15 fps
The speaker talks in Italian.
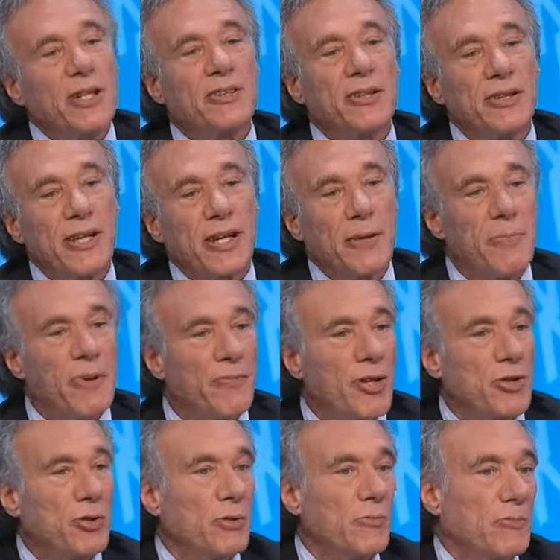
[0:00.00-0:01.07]
si tratterebbe
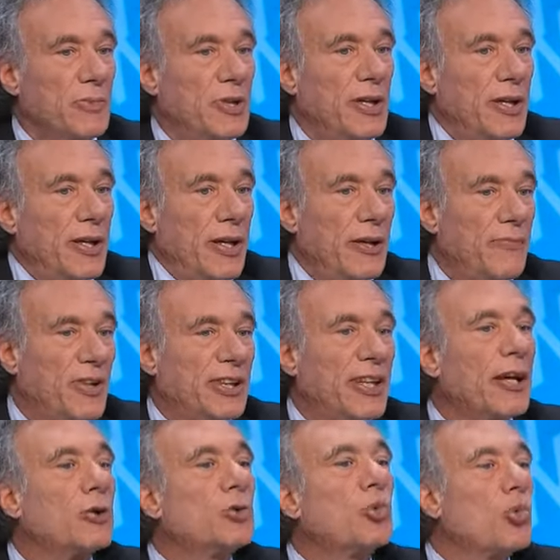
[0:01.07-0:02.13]
invece di eh,
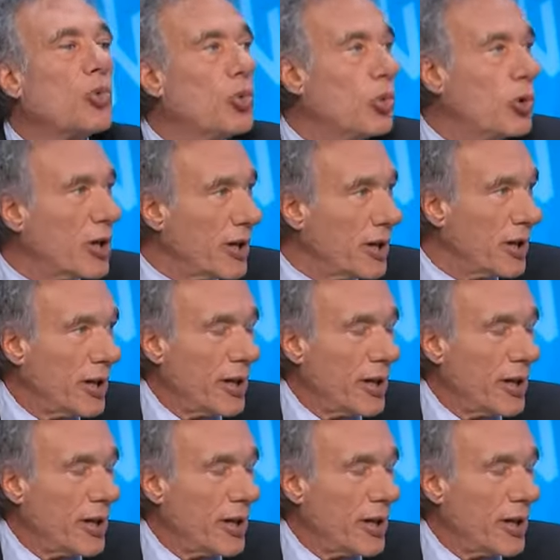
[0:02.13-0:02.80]
vietare tout court